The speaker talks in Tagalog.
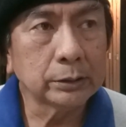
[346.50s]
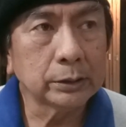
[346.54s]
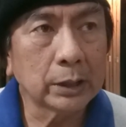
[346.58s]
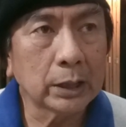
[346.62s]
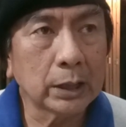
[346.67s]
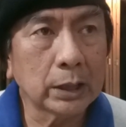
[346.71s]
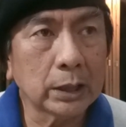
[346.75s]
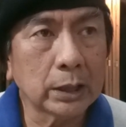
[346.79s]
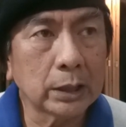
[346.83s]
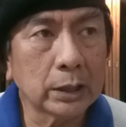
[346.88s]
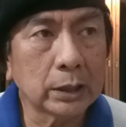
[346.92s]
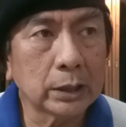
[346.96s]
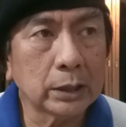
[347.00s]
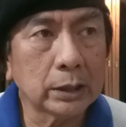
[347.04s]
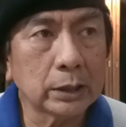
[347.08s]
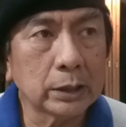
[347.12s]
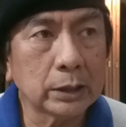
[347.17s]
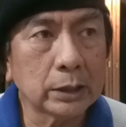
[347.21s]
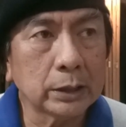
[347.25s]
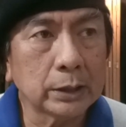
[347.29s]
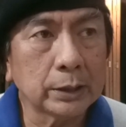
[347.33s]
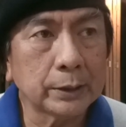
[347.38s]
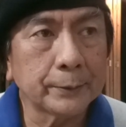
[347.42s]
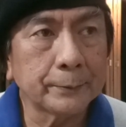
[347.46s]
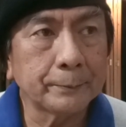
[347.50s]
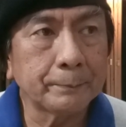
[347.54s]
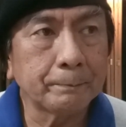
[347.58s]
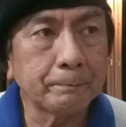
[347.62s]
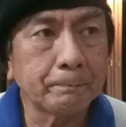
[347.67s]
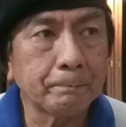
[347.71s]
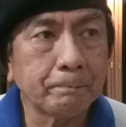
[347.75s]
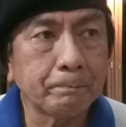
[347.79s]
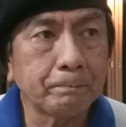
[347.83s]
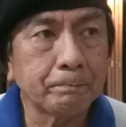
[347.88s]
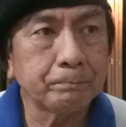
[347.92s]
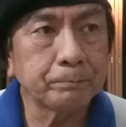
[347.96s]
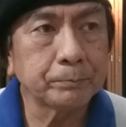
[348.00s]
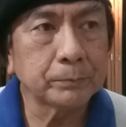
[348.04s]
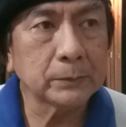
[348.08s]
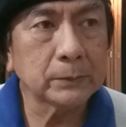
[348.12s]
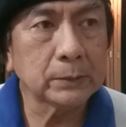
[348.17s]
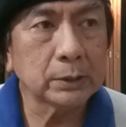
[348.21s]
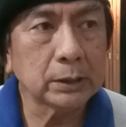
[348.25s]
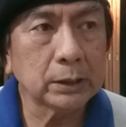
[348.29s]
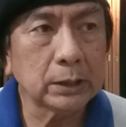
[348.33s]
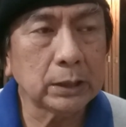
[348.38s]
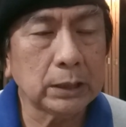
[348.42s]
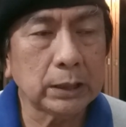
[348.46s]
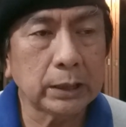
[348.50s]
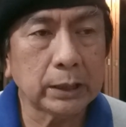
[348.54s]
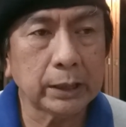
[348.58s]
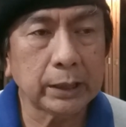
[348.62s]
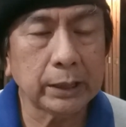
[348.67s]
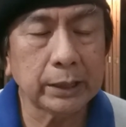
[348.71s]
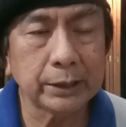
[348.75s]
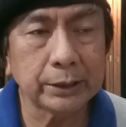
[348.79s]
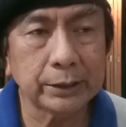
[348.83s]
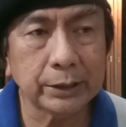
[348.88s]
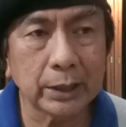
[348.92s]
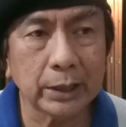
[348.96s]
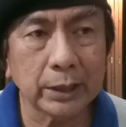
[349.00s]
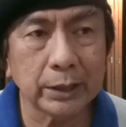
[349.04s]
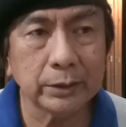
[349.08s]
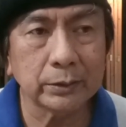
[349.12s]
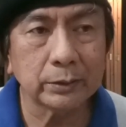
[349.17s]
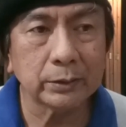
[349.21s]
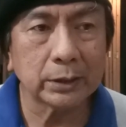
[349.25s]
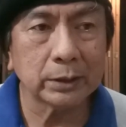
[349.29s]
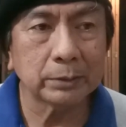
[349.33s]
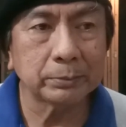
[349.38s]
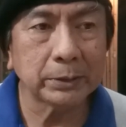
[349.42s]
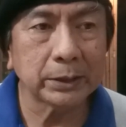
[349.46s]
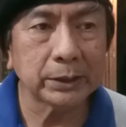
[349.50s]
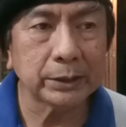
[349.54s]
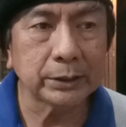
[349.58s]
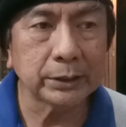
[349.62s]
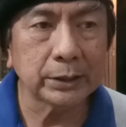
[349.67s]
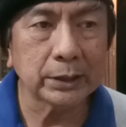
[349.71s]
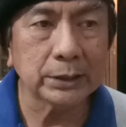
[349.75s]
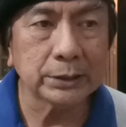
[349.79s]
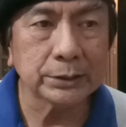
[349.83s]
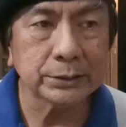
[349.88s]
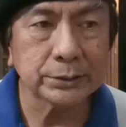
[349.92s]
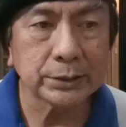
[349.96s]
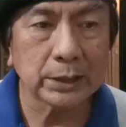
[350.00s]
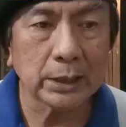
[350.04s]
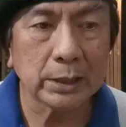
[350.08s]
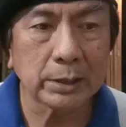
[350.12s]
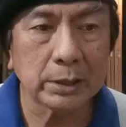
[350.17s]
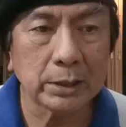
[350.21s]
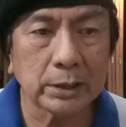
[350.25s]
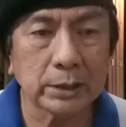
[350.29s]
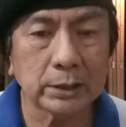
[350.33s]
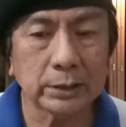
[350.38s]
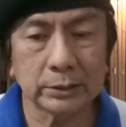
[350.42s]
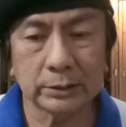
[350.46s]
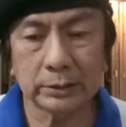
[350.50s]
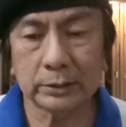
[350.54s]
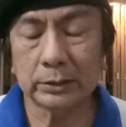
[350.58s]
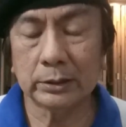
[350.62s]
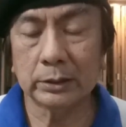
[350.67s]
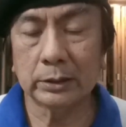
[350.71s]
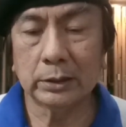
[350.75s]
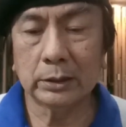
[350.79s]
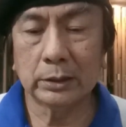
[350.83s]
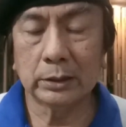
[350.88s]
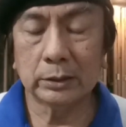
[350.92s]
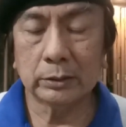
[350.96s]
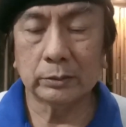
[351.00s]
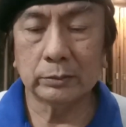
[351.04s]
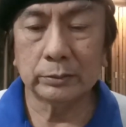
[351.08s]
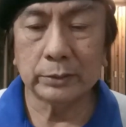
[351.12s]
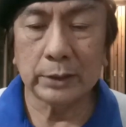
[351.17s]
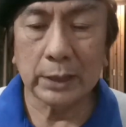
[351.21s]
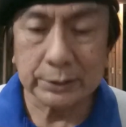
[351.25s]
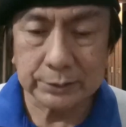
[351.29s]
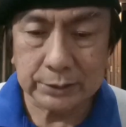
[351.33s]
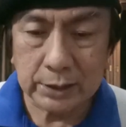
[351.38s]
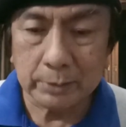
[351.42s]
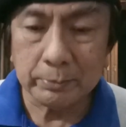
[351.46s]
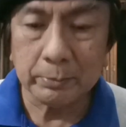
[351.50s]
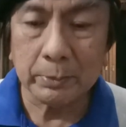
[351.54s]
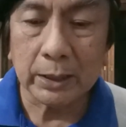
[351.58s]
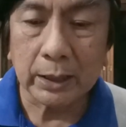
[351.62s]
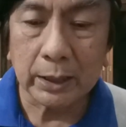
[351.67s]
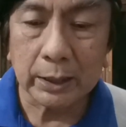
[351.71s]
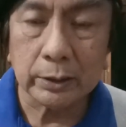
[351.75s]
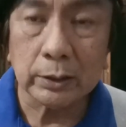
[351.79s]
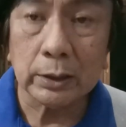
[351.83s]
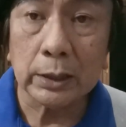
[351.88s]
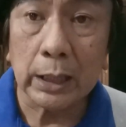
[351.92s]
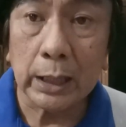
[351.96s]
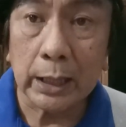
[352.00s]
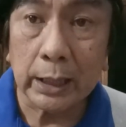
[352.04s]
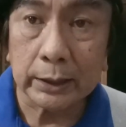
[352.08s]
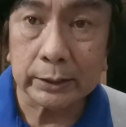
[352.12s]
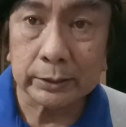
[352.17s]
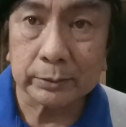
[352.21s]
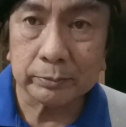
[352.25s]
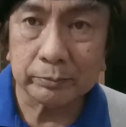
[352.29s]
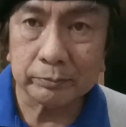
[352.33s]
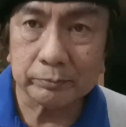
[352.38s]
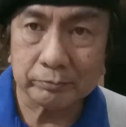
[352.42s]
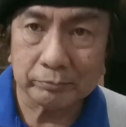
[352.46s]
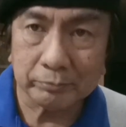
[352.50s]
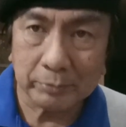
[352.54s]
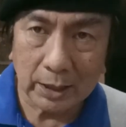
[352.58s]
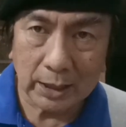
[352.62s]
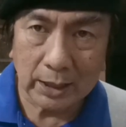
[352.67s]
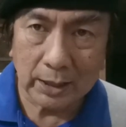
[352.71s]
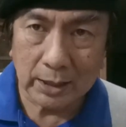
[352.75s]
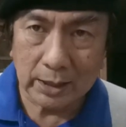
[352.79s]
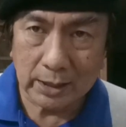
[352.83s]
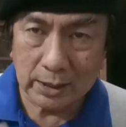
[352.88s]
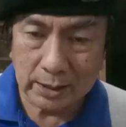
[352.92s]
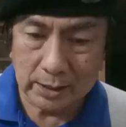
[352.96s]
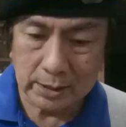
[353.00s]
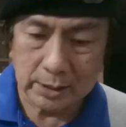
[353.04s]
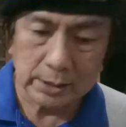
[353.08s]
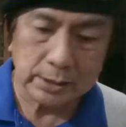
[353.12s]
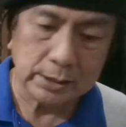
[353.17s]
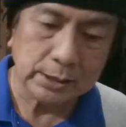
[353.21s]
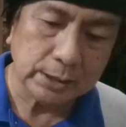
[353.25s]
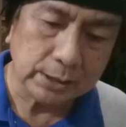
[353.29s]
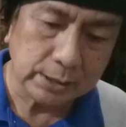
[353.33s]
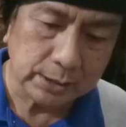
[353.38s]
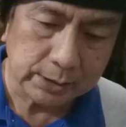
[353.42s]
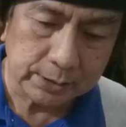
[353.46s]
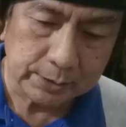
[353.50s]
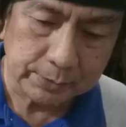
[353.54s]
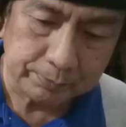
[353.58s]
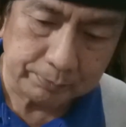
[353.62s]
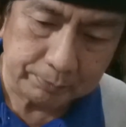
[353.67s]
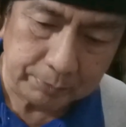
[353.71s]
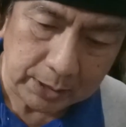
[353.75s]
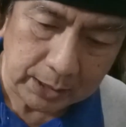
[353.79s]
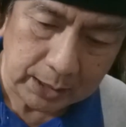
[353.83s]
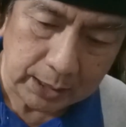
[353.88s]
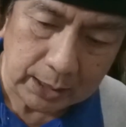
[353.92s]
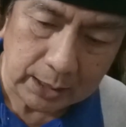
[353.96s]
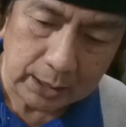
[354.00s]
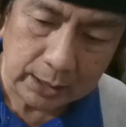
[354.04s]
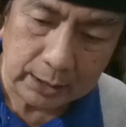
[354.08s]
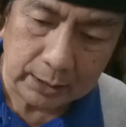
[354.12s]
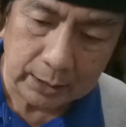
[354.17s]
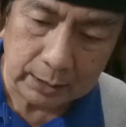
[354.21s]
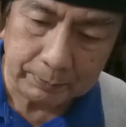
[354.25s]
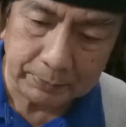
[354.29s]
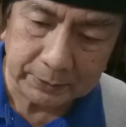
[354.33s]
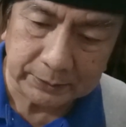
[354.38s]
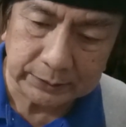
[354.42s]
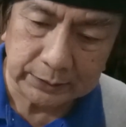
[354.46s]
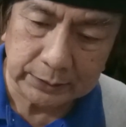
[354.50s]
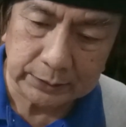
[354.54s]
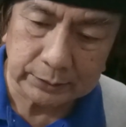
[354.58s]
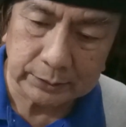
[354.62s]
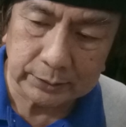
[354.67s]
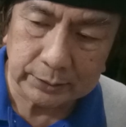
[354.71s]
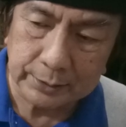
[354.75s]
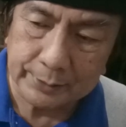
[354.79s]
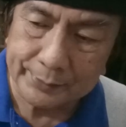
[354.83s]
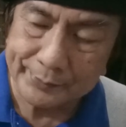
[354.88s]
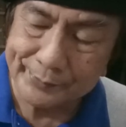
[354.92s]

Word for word: na um, ilagay niya yung kamay niya sa kung nasaan man kayong lahat, mga mga kapatid,